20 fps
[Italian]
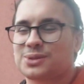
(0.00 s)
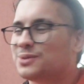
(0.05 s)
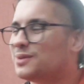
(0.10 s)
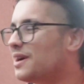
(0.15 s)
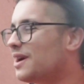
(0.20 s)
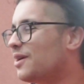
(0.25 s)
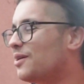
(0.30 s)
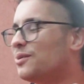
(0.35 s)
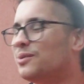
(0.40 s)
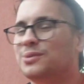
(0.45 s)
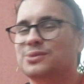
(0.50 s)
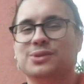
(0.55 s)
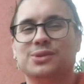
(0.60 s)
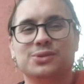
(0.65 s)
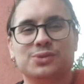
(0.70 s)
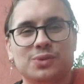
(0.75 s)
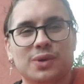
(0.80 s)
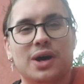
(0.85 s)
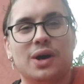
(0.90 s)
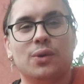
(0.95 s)
2 a 1,
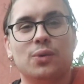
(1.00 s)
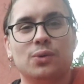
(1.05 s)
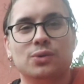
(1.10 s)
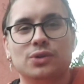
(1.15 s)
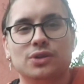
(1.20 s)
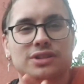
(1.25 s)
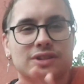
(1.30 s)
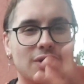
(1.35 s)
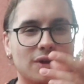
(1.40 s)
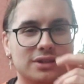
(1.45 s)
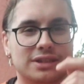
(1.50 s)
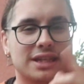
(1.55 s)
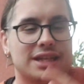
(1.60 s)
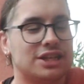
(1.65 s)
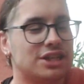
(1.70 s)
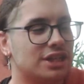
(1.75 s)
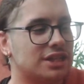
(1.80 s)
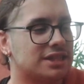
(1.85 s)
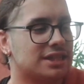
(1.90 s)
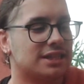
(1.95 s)
2 a 1, stavolta
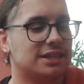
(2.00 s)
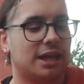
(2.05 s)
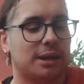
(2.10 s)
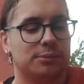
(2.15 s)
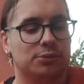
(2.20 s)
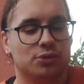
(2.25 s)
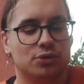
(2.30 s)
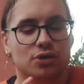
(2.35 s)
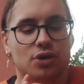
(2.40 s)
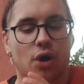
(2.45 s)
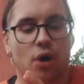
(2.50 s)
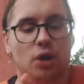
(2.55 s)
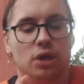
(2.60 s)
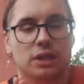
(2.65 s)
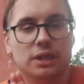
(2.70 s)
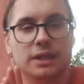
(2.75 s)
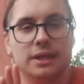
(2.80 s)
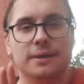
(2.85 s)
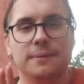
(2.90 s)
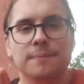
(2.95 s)
riesce a segnarmi un
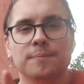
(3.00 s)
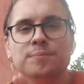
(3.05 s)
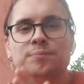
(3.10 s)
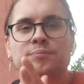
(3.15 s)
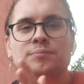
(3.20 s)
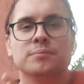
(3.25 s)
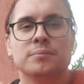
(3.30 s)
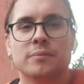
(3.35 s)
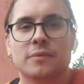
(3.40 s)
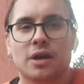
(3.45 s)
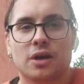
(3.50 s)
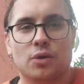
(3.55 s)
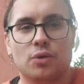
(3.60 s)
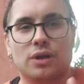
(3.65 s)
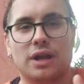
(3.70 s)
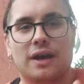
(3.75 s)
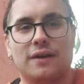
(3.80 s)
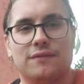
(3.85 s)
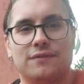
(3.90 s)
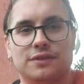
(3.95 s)
gol.
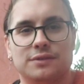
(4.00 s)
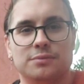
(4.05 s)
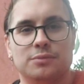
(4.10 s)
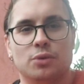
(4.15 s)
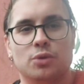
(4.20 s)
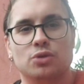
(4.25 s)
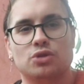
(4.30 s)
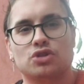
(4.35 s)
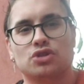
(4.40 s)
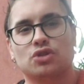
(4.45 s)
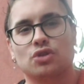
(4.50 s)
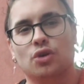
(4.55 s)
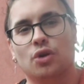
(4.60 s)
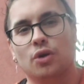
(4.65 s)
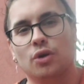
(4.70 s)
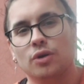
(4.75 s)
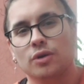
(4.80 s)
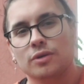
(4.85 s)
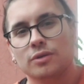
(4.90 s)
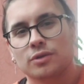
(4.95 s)
Ora vi
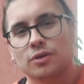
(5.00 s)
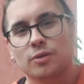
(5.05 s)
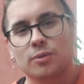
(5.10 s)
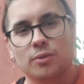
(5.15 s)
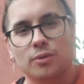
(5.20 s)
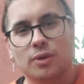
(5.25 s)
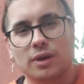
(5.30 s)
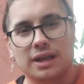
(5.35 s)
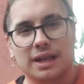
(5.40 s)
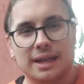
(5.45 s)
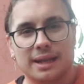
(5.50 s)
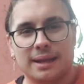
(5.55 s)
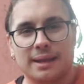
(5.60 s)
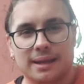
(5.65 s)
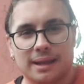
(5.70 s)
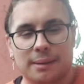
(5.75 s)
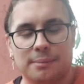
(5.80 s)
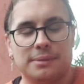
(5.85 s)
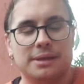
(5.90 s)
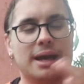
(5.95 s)
mostro comunque le,
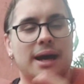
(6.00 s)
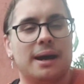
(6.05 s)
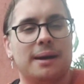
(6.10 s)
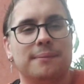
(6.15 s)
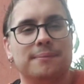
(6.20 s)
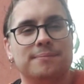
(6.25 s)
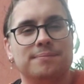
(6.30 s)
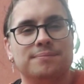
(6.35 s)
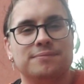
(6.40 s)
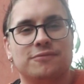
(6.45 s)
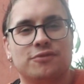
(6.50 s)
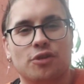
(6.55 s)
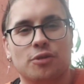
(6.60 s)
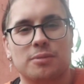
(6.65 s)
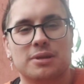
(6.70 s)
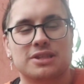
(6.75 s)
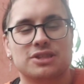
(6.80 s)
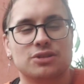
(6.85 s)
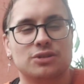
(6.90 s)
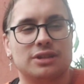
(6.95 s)
la mia mh,
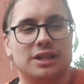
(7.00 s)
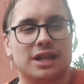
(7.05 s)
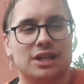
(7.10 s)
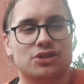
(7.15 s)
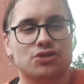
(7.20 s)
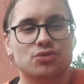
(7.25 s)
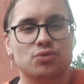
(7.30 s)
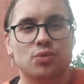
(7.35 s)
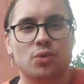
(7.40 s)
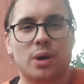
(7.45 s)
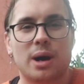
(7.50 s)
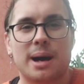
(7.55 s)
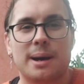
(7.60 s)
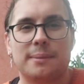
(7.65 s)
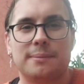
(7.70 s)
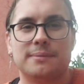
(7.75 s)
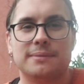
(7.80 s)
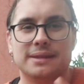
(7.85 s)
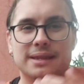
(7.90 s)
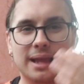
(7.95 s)
formazione, la sua,
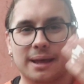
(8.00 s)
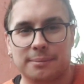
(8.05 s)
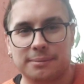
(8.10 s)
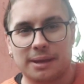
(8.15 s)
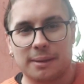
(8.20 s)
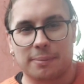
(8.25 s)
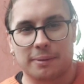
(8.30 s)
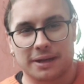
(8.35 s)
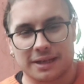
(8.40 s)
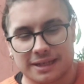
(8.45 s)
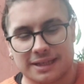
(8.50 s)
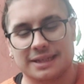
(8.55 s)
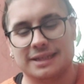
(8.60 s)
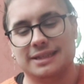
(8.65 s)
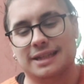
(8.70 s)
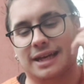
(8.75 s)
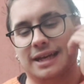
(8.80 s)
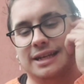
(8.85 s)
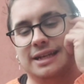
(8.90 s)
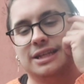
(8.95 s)
la mia
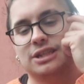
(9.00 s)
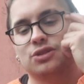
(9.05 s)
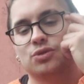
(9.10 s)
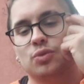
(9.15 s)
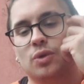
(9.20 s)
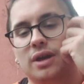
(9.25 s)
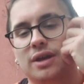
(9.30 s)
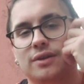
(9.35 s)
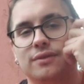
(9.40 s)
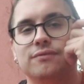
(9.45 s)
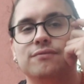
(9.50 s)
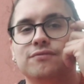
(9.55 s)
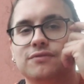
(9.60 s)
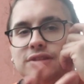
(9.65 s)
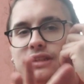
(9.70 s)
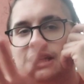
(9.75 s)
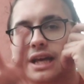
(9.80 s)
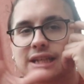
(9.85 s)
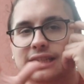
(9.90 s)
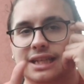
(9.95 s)
panchina e la sua e
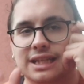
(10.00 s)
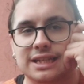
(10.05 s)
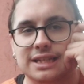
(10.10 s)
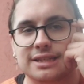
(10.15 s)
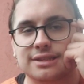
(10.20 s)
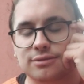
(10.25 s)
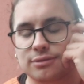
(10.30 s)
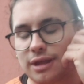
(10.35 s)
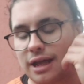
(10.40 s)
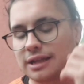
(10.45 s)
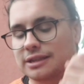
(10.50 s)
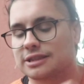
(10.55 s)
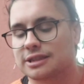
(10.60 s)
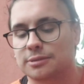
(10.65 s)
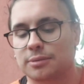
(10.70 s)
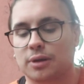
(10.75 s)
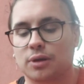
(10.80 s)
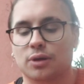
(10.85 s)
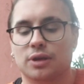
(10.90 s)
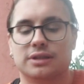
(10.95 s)
vi analizzo un
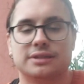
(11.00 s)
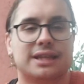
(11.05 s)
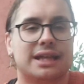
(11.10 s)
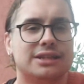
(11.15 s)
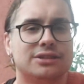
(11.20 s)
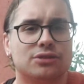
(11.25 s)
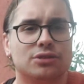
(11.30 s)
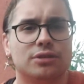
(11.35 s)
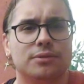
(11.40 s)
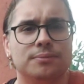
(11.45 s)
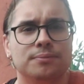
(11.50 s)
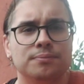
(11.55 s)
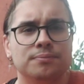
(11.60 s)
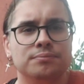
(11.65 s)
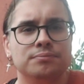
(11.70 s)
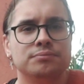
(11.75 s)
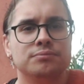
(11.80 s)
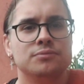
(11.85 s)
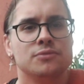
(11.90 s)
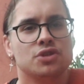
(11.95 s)
attimo. Allora, intanto
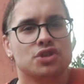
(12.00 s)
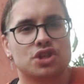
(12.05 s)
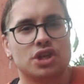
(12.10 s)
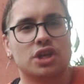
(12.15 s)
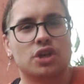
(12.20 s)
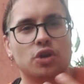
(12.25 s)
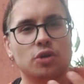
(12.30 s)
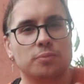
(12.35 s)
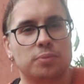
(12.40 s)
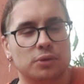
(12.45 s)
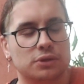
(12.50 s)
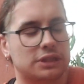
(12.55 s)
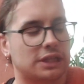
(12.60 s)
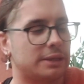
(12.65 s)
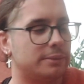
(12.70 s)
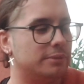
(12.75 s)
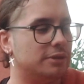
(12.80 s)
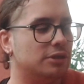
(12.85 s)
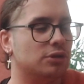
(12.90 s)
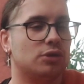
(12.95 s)
scelgo il
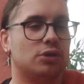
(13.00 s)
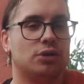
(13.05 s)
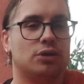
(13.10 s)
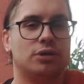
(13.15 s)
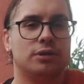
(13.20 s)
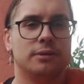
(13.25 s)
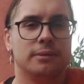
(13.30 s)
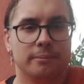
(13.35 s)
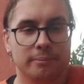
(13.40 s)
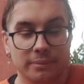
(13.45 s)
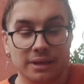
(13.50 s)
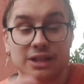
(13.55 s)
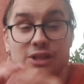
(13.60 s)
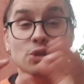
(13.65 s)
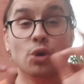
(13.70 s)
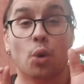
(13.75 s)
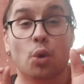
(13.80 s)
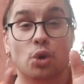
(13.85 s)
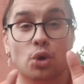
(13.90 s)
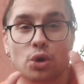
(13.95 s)
portiere migliore,
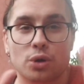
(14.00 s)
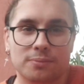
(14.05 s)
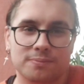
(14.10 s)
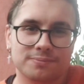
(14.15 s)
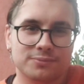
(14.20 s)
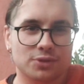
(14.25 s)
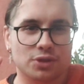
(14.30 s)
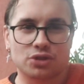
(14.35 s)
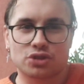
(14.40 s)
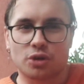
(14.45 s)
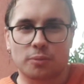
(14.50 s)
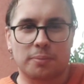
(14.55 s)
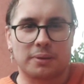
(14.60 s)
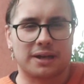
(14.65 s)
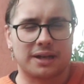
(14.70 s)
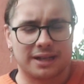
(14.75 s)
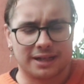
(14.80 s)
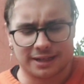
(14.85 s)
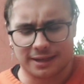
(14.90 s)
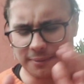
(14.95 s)
miglioro, non so
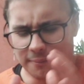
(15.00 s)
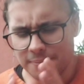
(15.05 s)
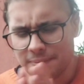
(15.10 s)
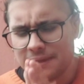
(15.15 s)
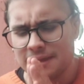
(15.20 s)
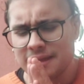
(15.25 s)
parlare.